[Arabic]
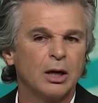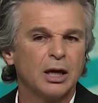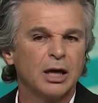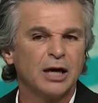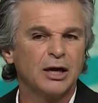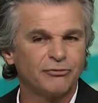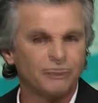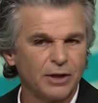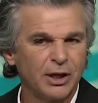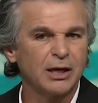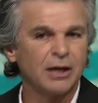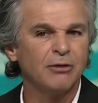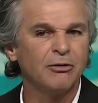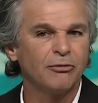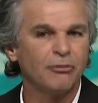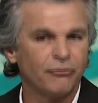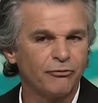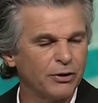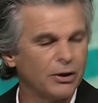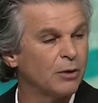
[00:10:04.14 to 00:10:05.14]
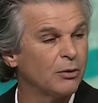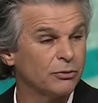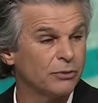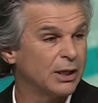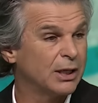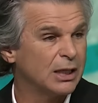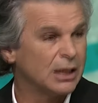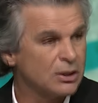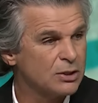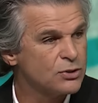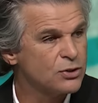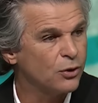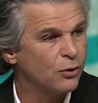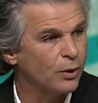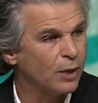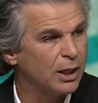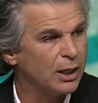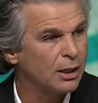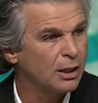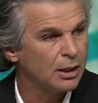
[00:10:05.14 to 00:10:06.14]
إذا كان حاسس إن هو ما
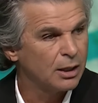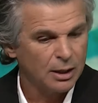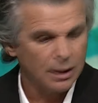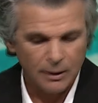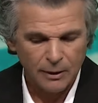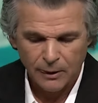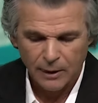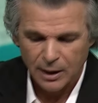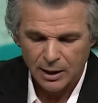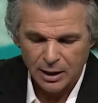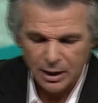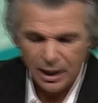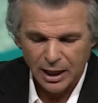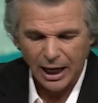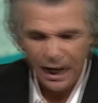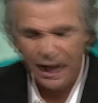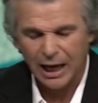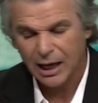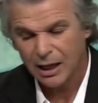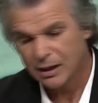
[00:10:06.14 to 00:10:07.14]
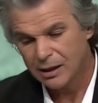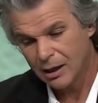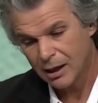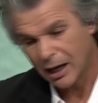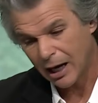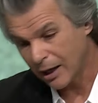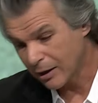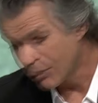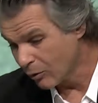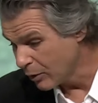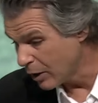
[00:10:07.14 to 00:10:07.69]
عملش وأنا مش